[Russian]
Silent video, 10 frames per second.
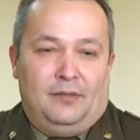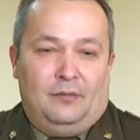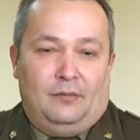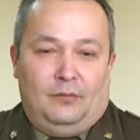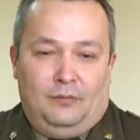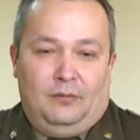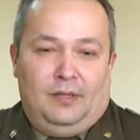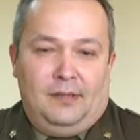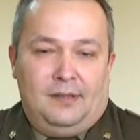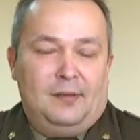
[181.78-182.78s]
всего. Ну
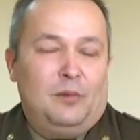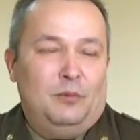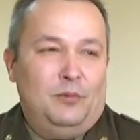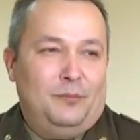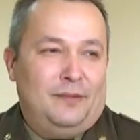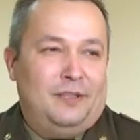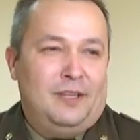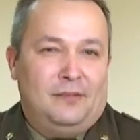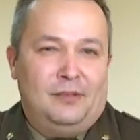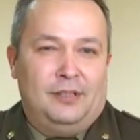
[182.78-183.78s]
и самому повышать свой